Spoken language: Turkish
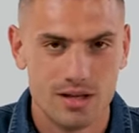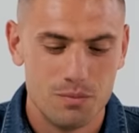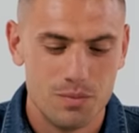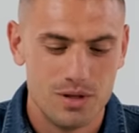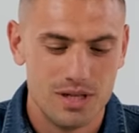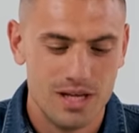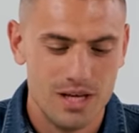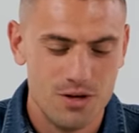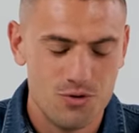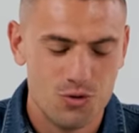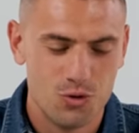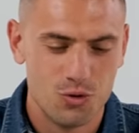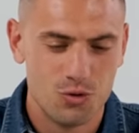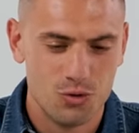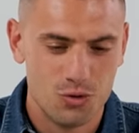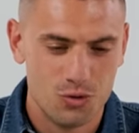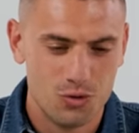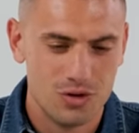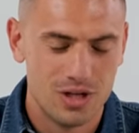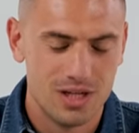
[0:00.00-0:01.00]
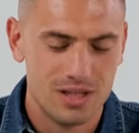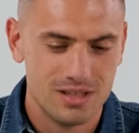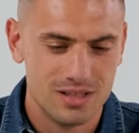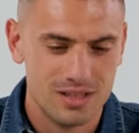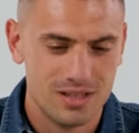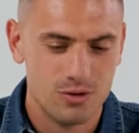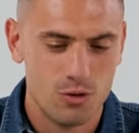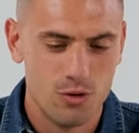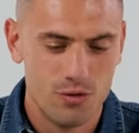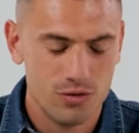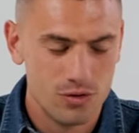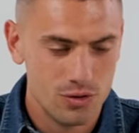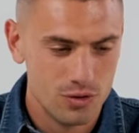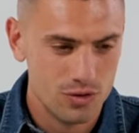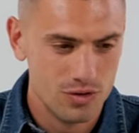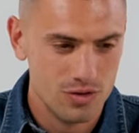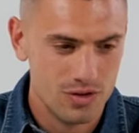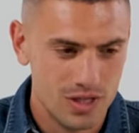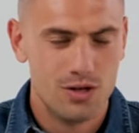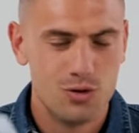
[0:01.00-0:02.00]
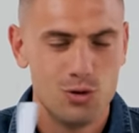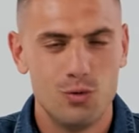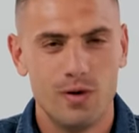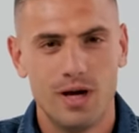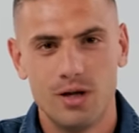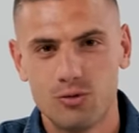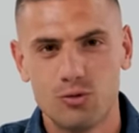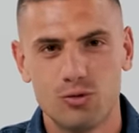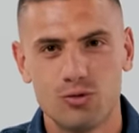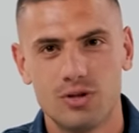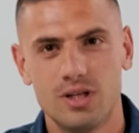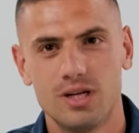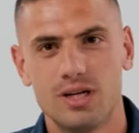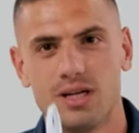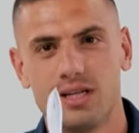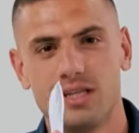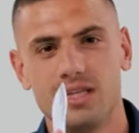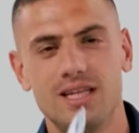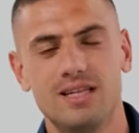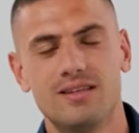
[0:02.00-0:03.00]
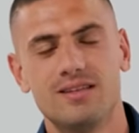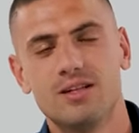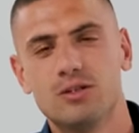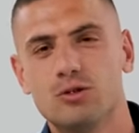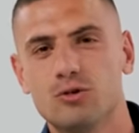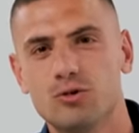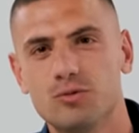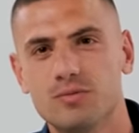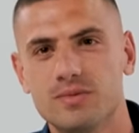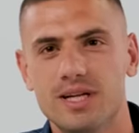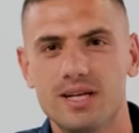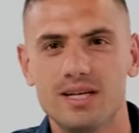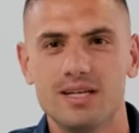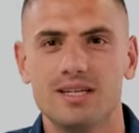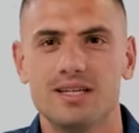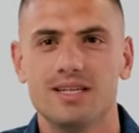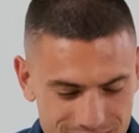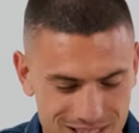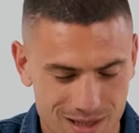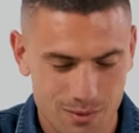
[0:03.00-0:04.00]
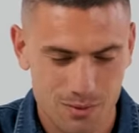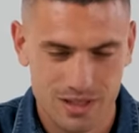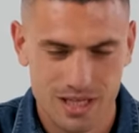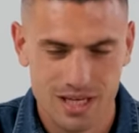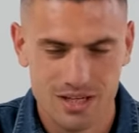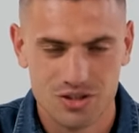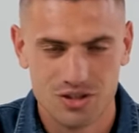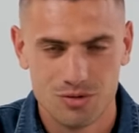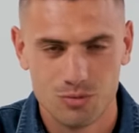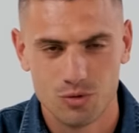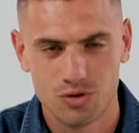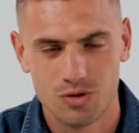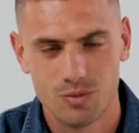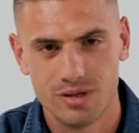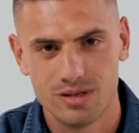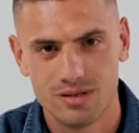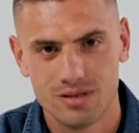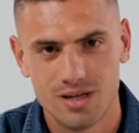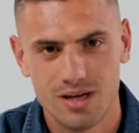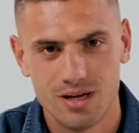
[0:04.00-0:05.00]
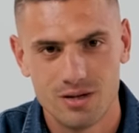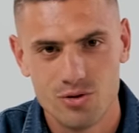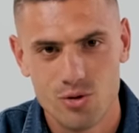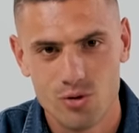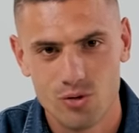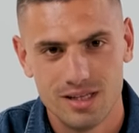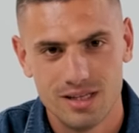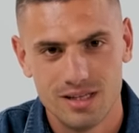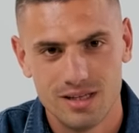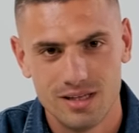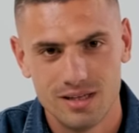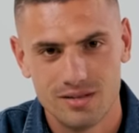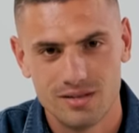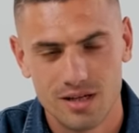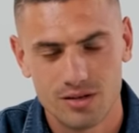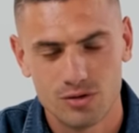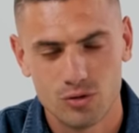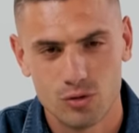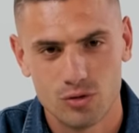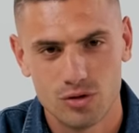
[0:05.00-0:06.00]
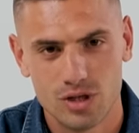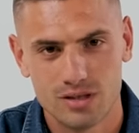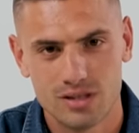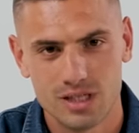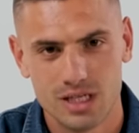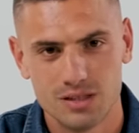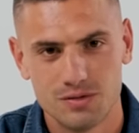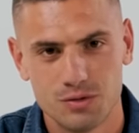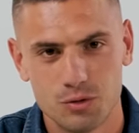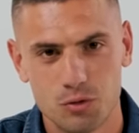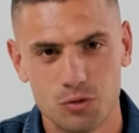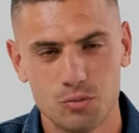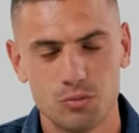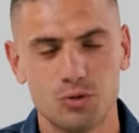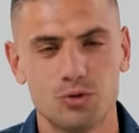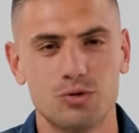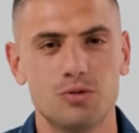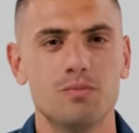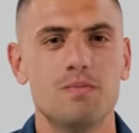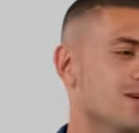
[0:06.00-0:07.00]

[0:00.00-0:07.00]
Beni en çok gururlandıran övgü Juventus'ta ilk sezonumda Tabii gençtim o zaman daha çok. E, Sassuolo'dan transfer olmuştum.